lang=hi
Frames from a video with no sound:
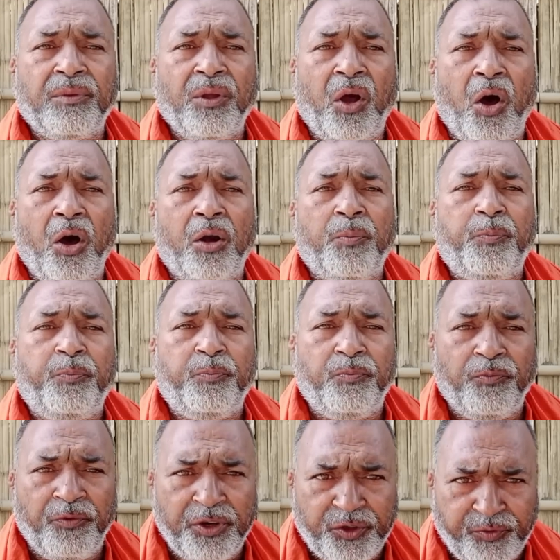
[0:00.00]
और
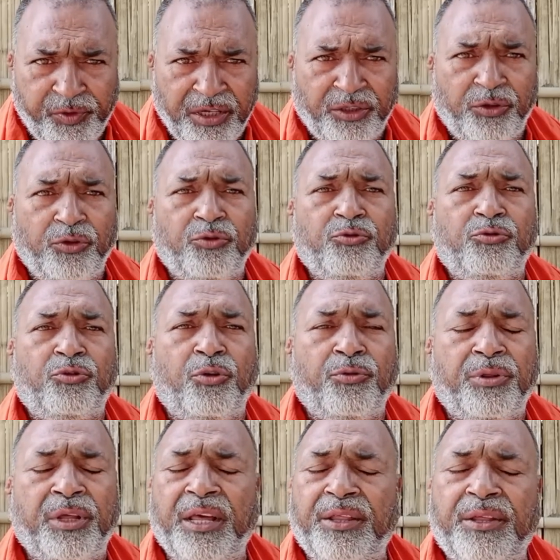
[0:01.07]
विश्वस्त सूत्रों
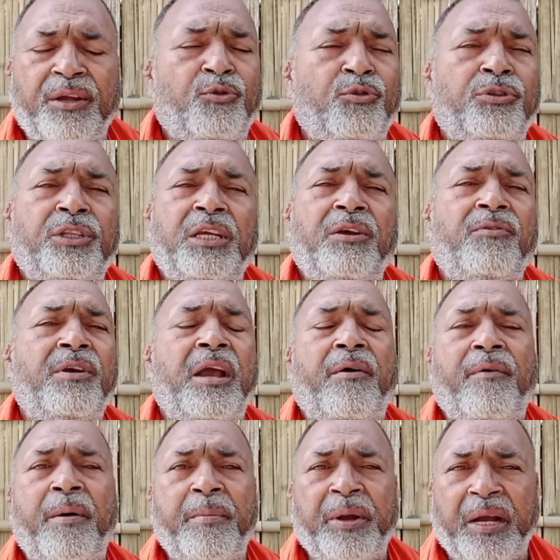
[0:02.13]
से ऐसे उड़ती हुई
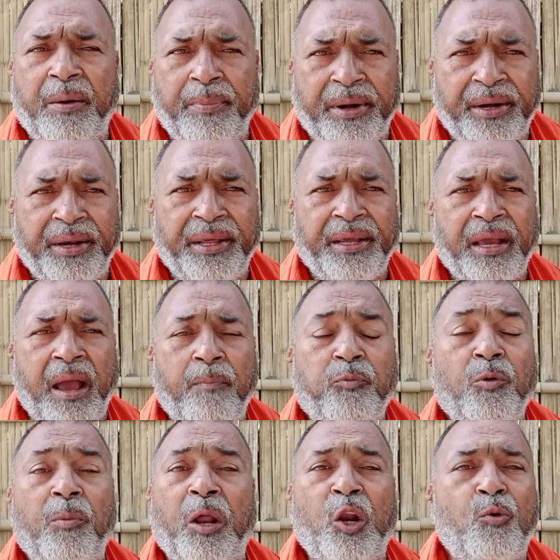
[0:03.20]
हवा में खबर नहीं है
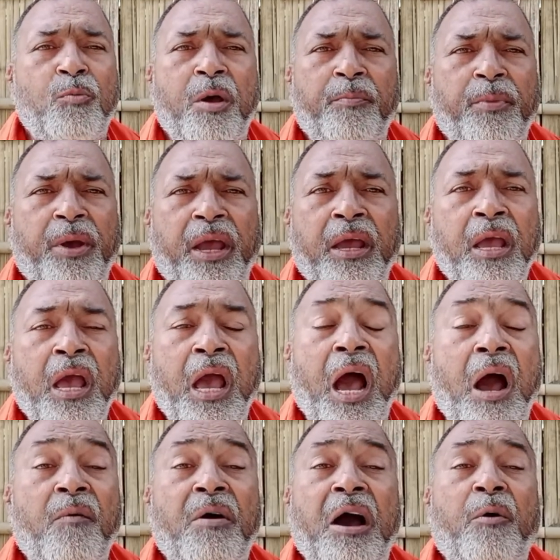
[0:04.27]
आपको मालूम है मैं
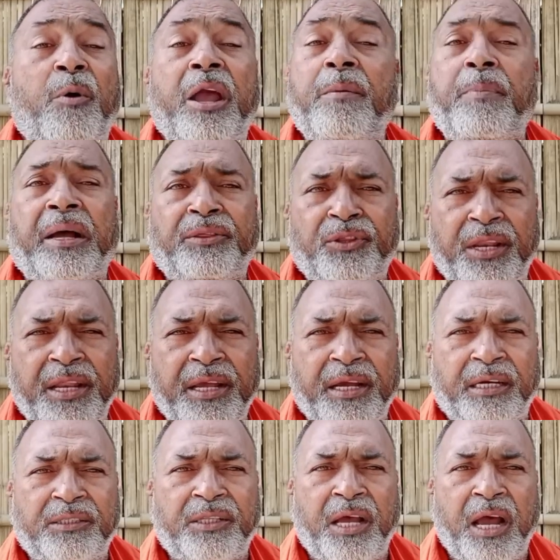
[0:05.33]
हवा हवाई बातें नहीं
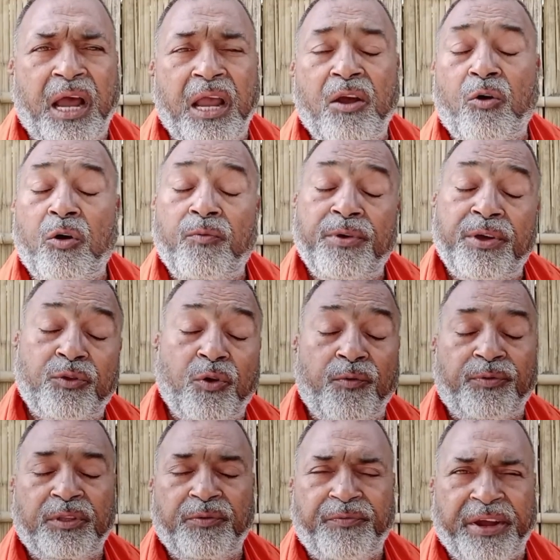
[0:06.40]
करता आई ऑलवेज गो
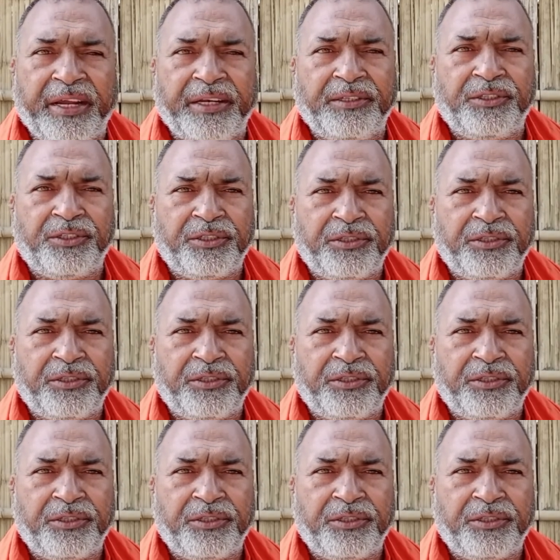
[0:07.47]
फॉर द फैक्ट्स